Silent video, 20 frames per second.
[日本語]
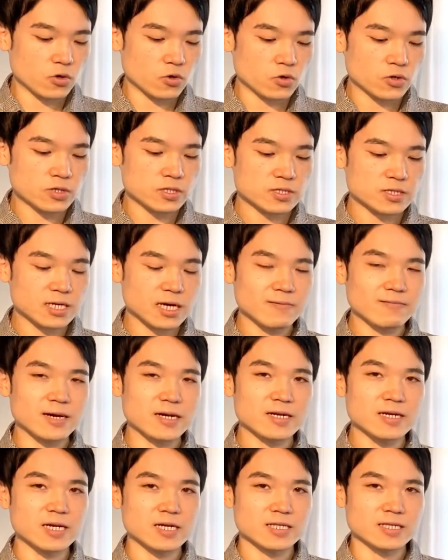音質が
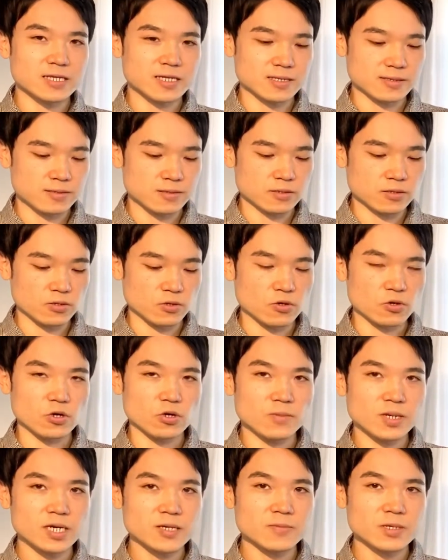悪かったりすると
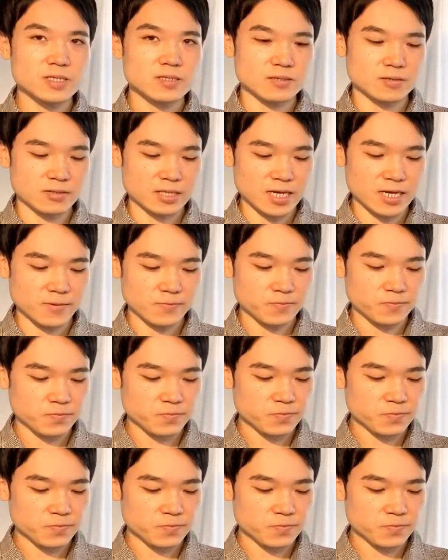困りますよね。